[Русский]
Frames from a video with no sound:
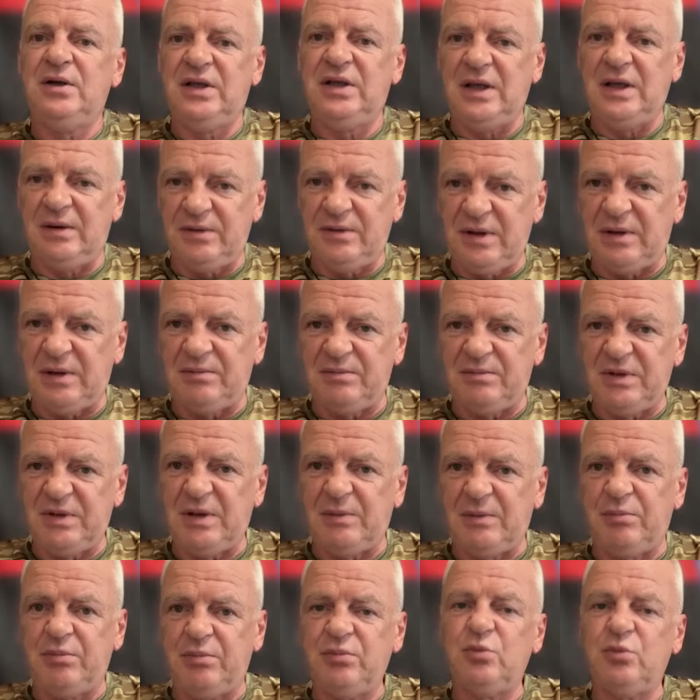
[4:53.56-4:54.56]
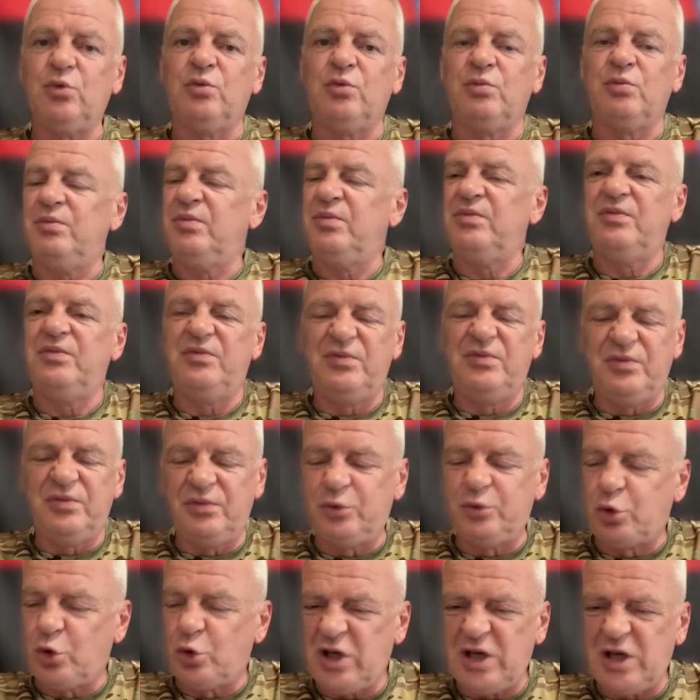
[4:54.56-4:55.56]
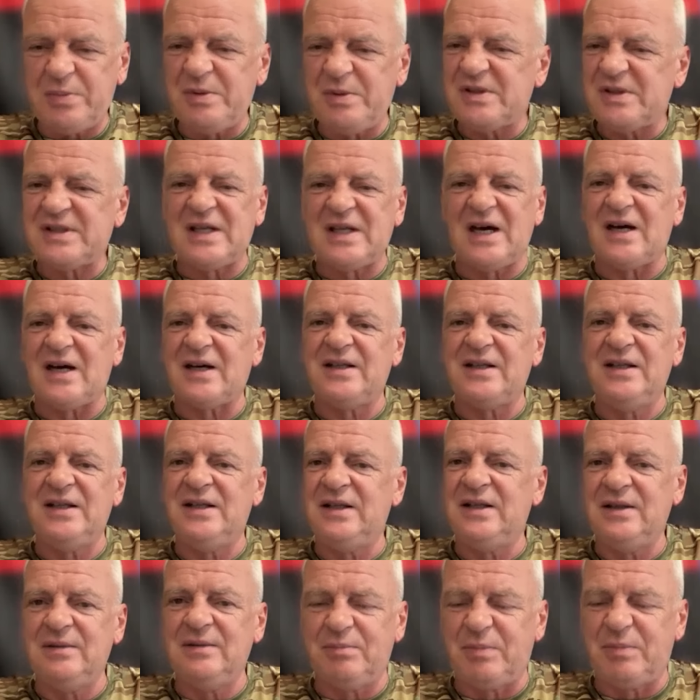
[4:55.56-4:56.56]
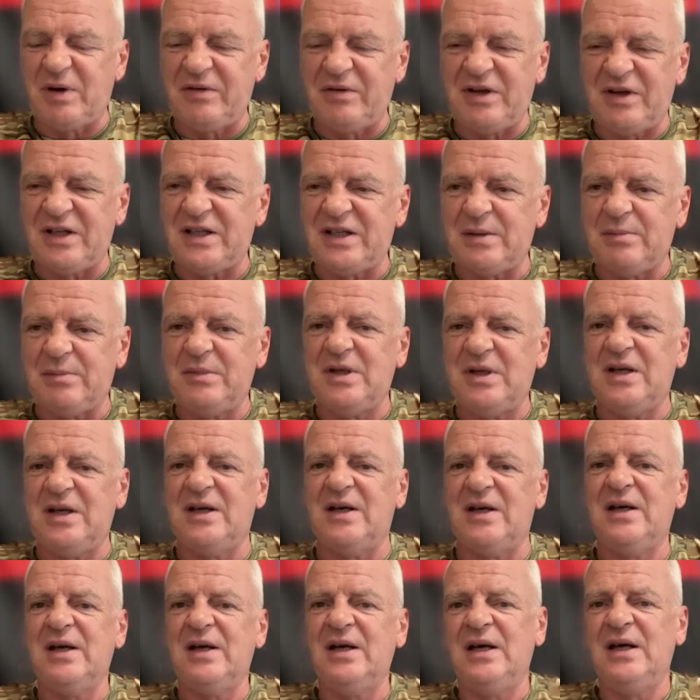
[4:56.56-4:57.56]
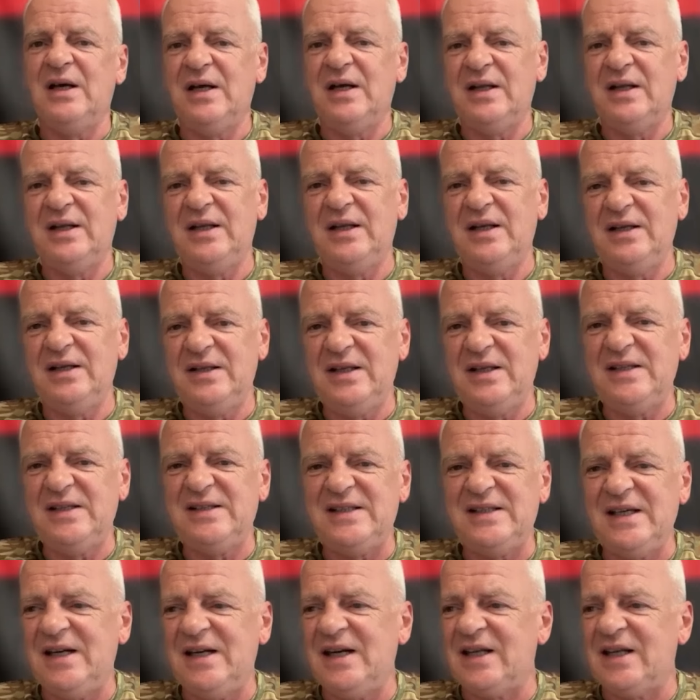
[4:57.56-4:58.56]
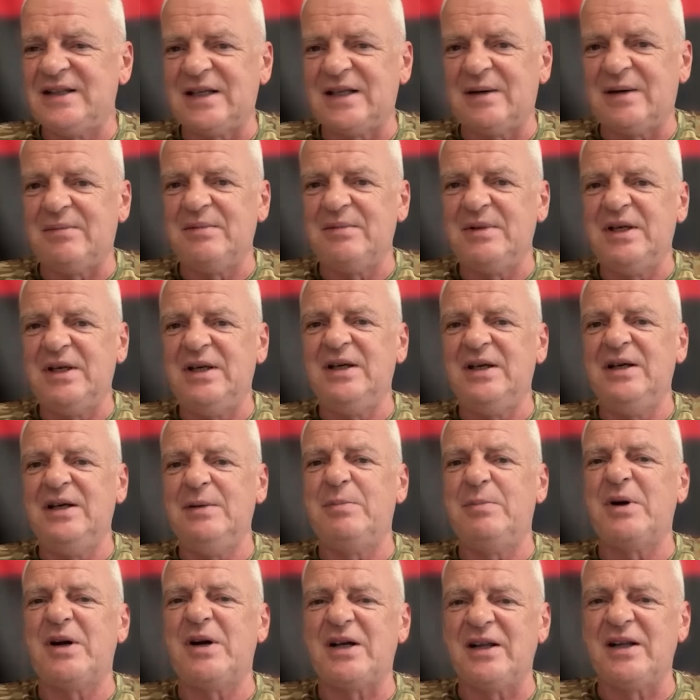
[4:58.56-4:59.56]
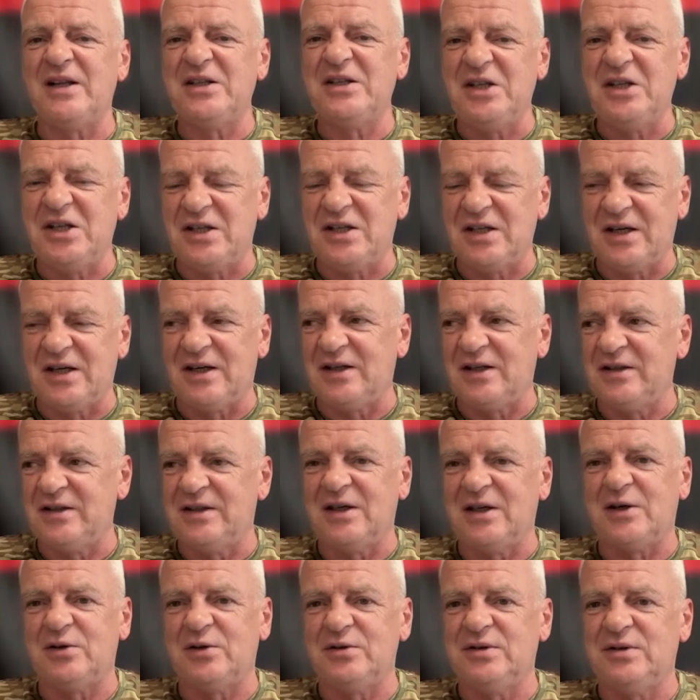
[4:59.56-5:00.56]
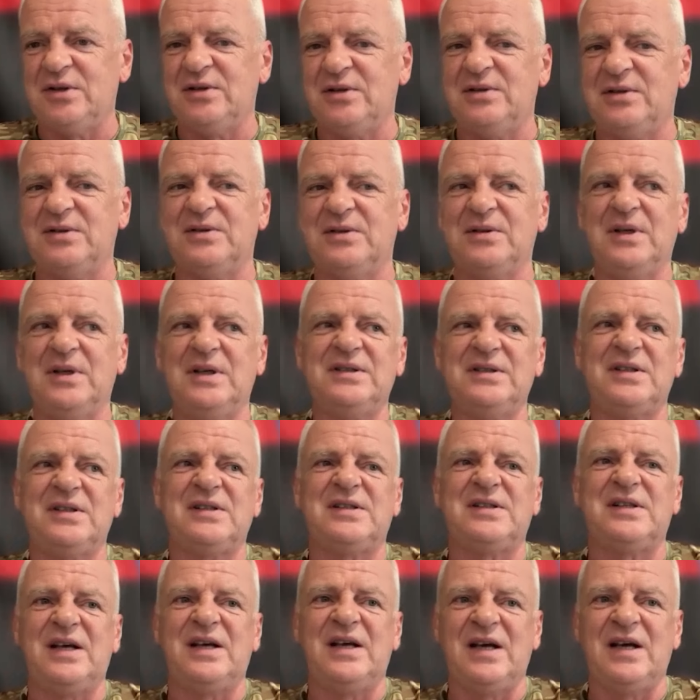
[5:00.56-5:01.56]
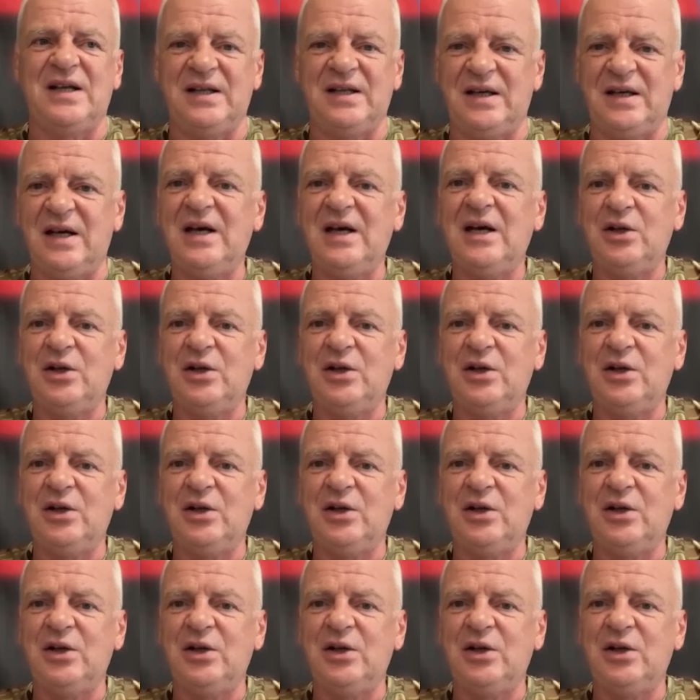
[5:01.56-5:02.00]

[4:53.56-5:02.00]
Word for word: я, я, я ну, в других местах, ну, поверьте мне, не, не сильно там и, и прохладительное э, состояние.